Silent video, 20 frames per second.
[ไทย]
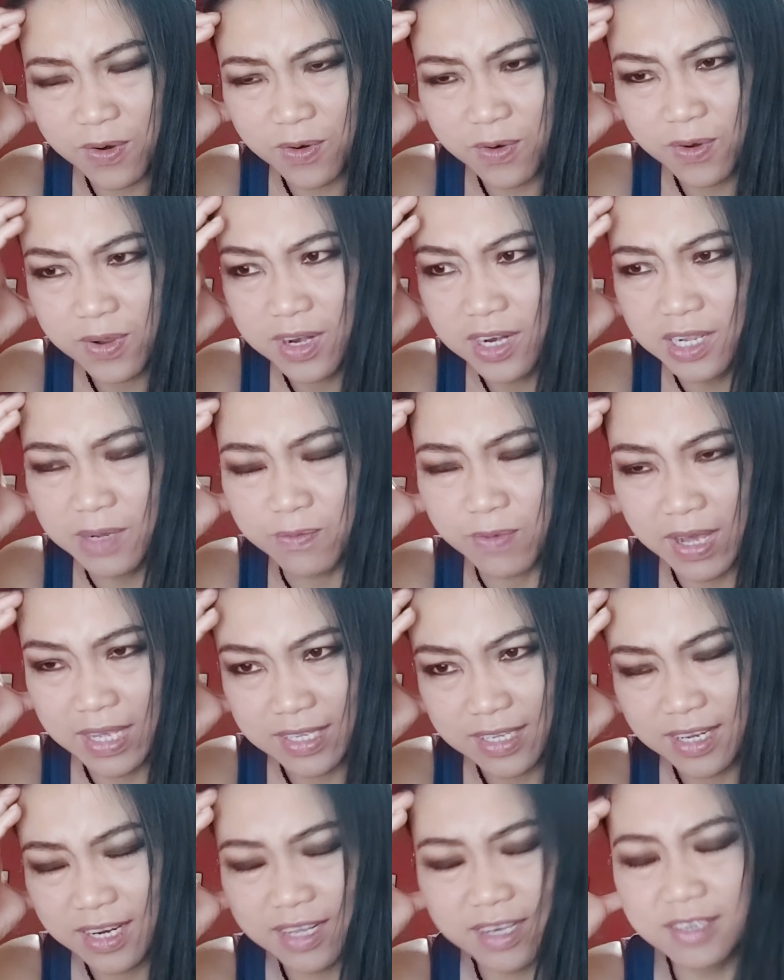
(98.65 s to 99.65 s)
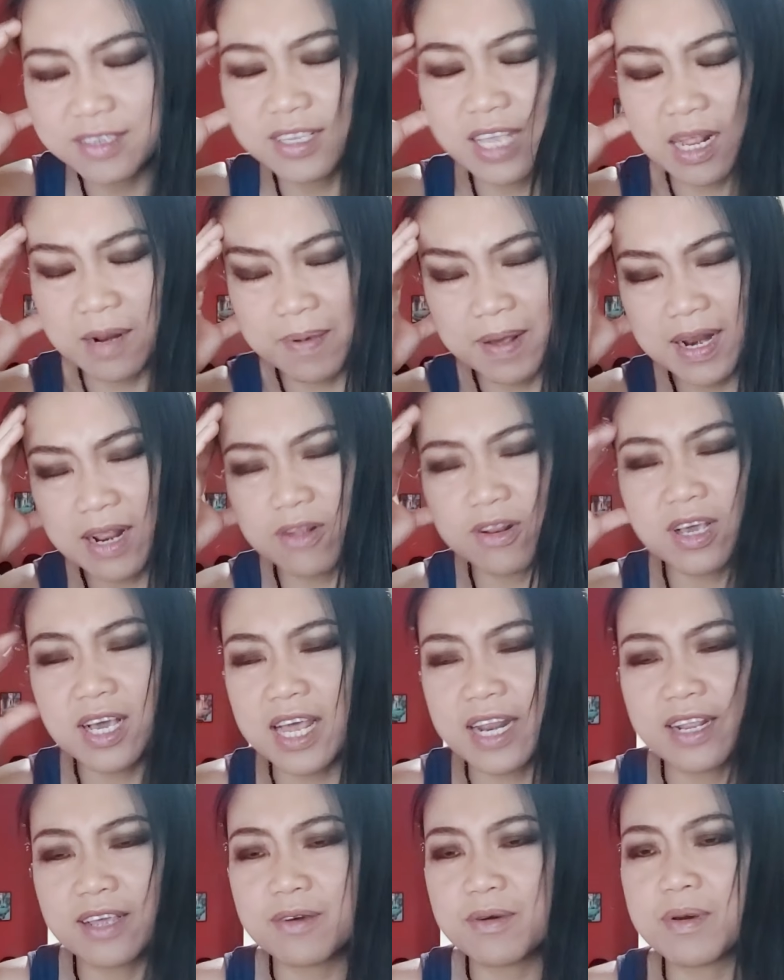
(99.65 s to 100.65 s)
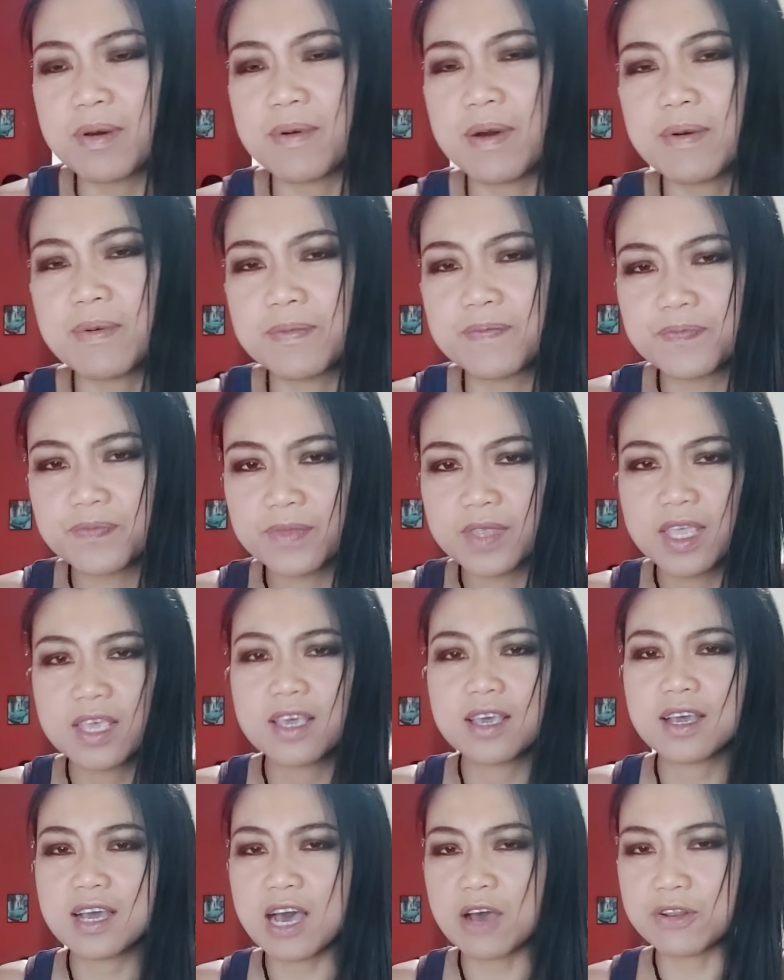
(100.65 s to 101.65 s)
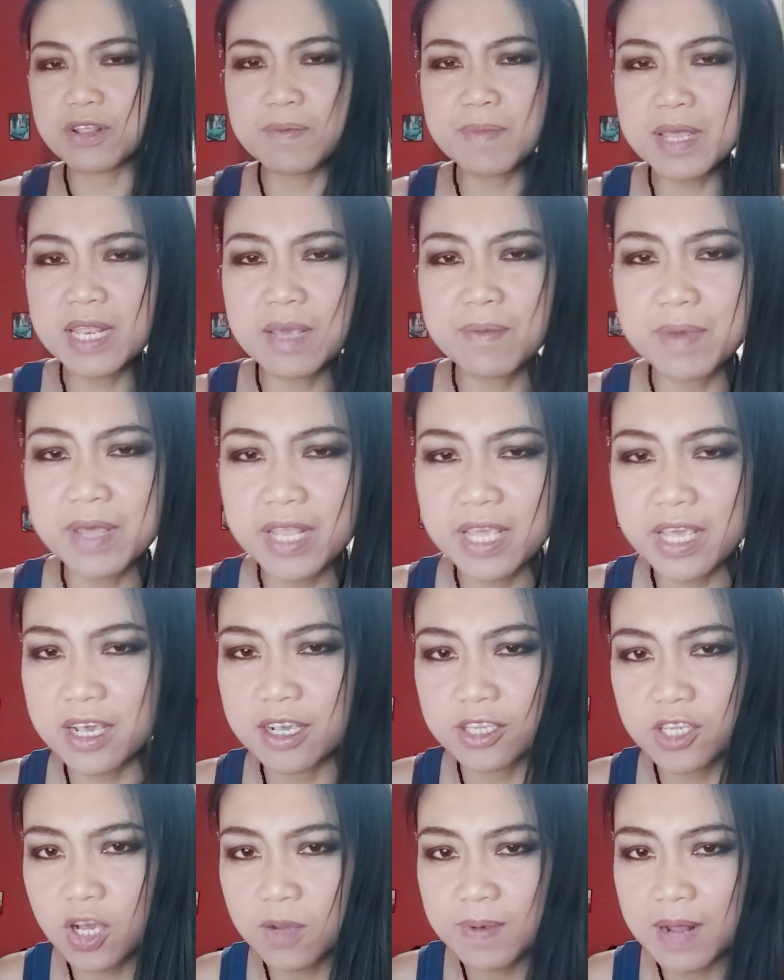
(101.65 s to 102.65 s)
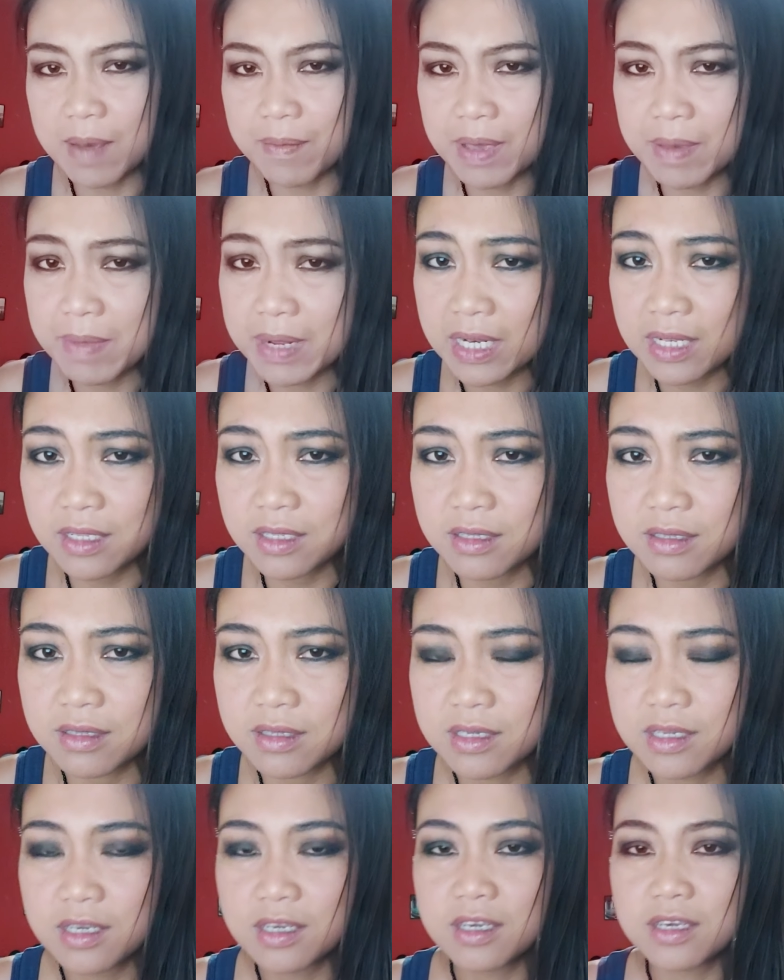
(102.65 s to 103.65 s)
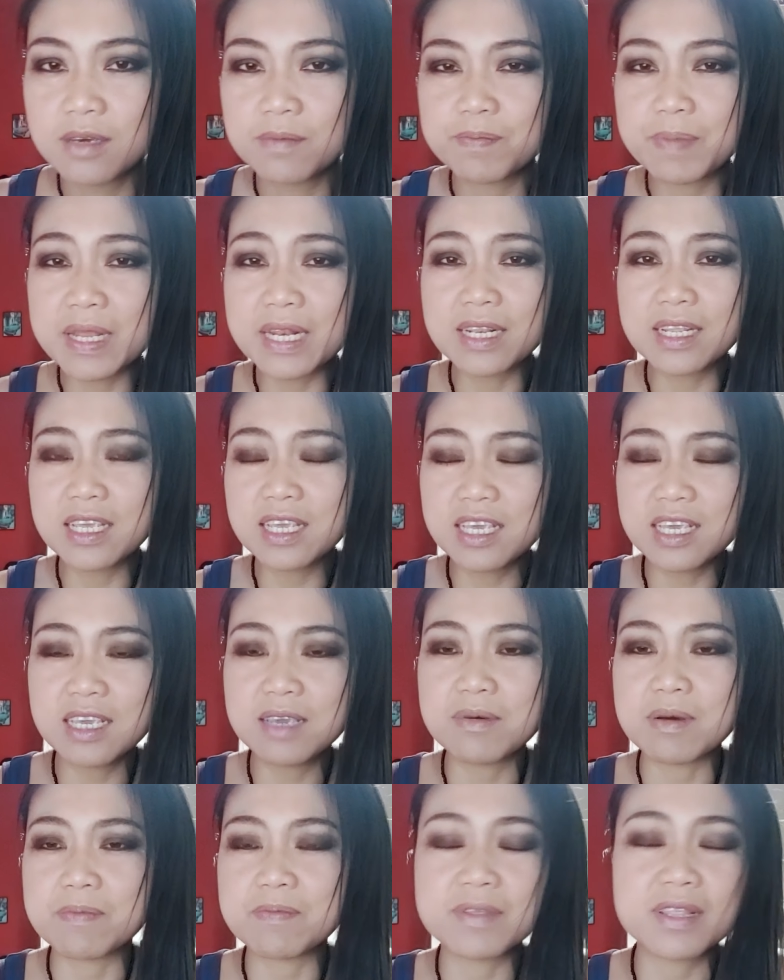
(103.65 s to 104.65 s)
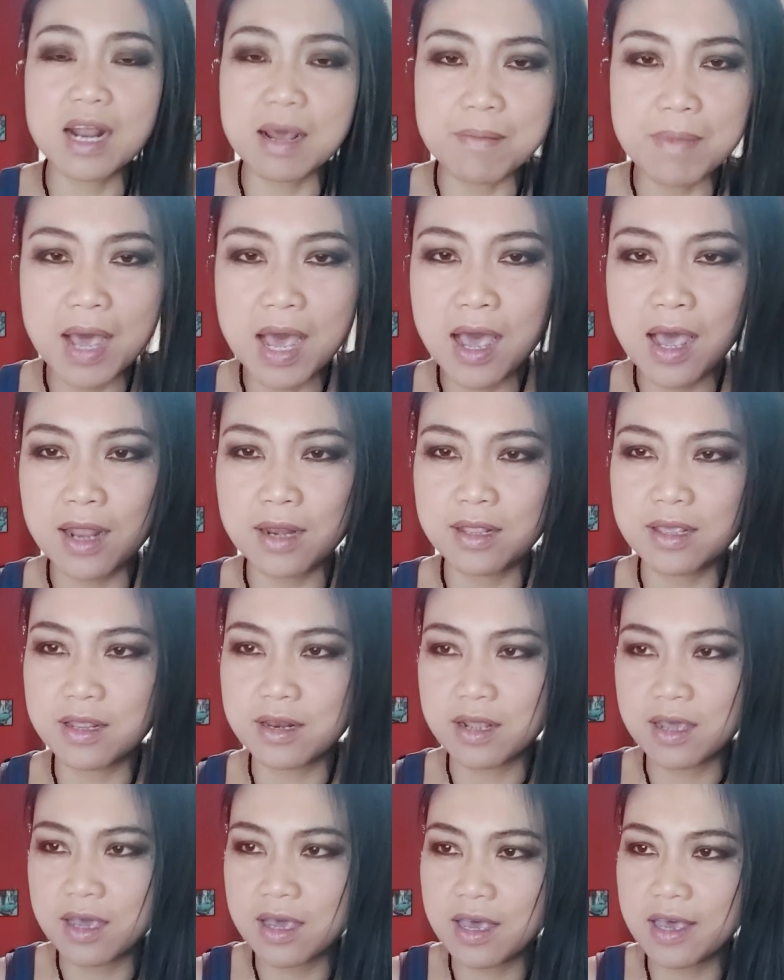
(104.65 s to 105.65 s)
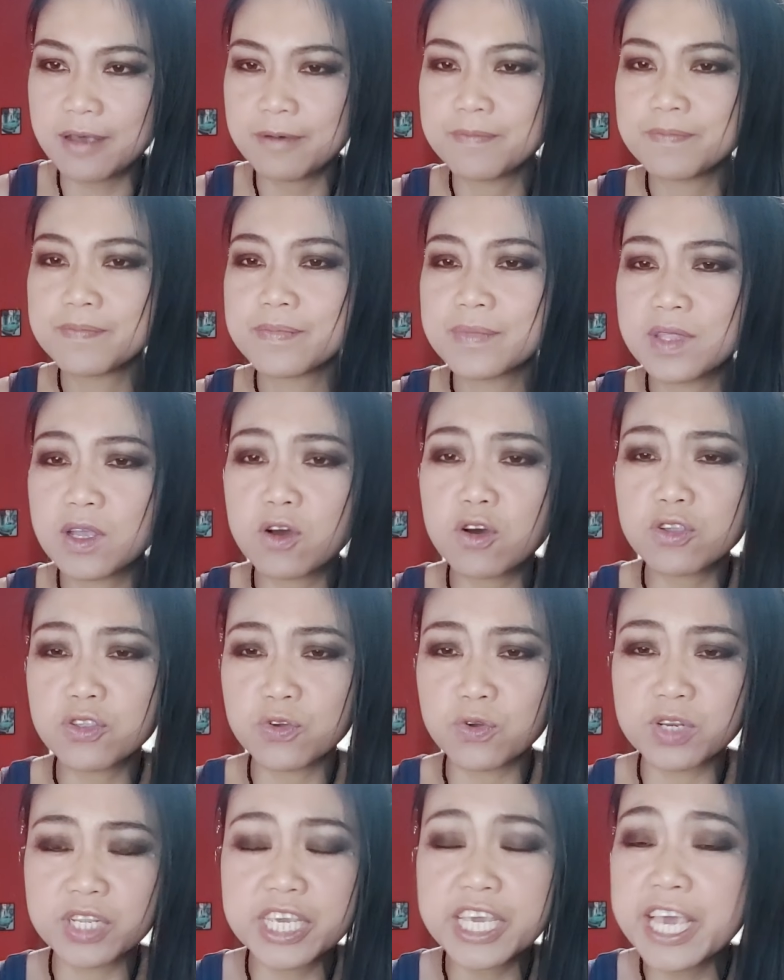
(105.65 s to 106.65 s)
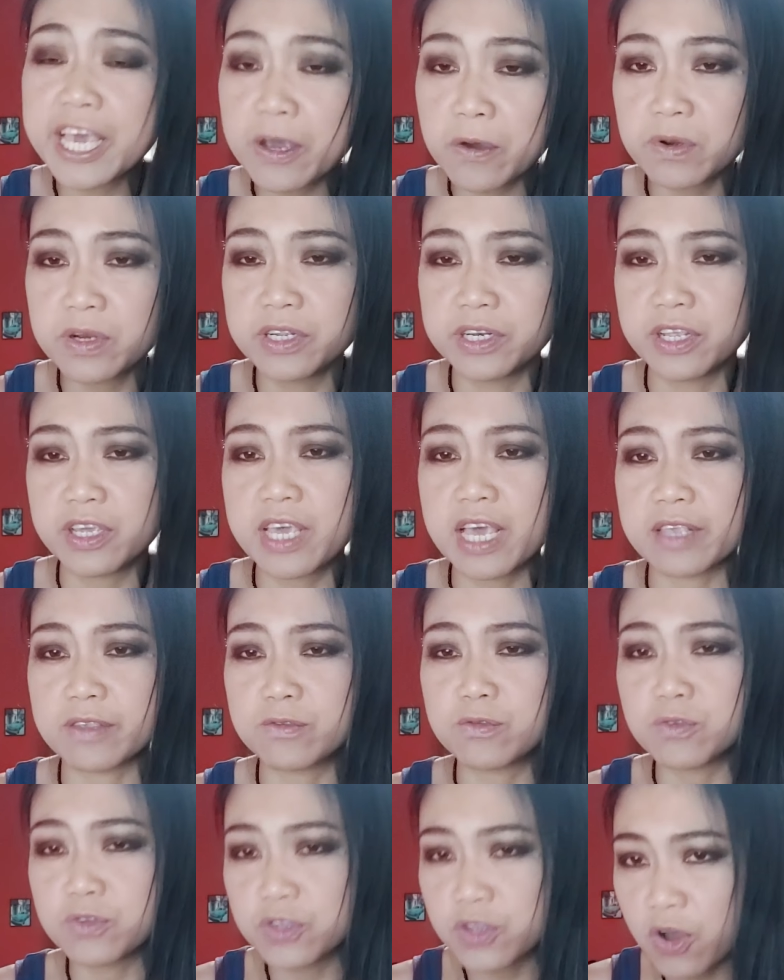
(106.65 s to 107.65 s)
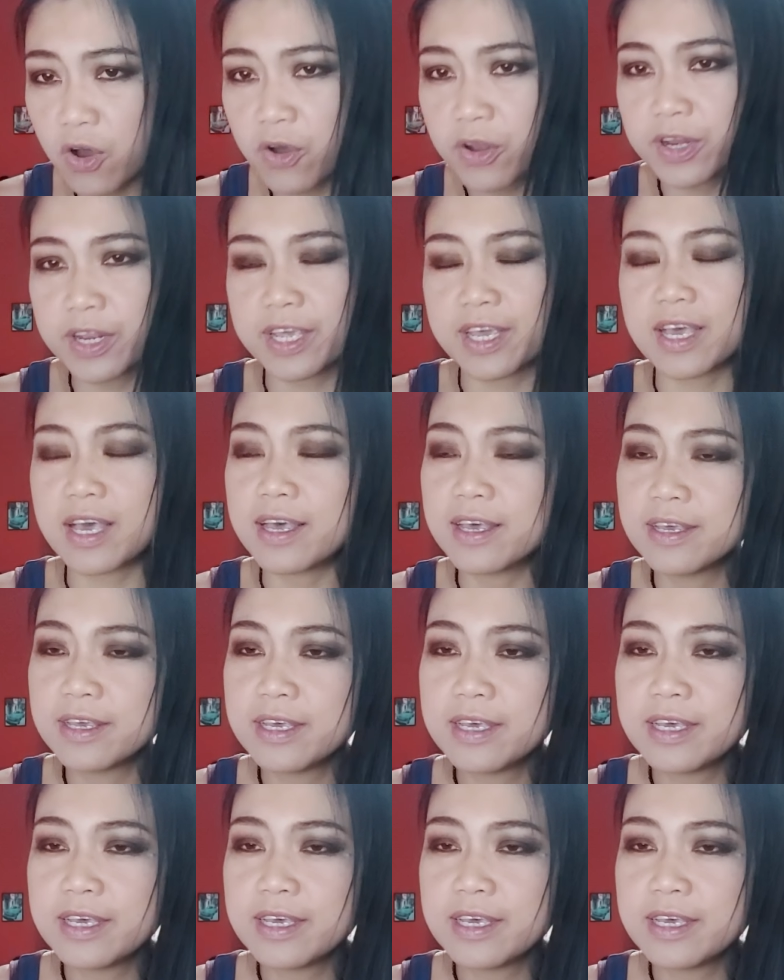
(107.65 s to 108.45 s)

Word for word: โอ้ยลืมวะเออสารพัดเอาแล้วกันนั่นก็แบบว่าข่าวที่ไม่ดีไม่ดีชอบทำให้มันเป็นที่แบบดราม่าเนี่ยนะคะ แล้วก็โยนขี้ให้คนอื่นได้เก่งสุดยอดนะคะ